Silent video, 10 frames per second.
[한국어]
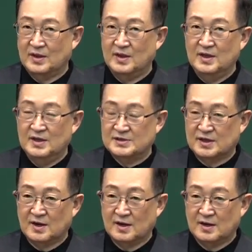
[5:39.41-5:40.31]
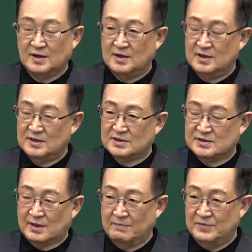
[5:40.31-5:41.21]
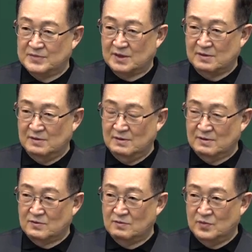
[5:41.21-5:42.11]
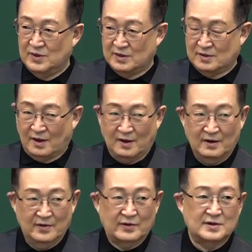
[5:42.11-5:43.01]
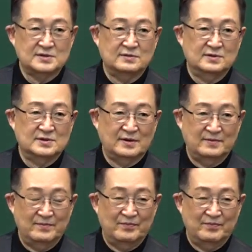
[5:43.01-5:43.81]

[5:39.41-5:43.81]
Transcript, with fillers: 2장과 3장을 공부했다. 이렇게 써 놓으세요.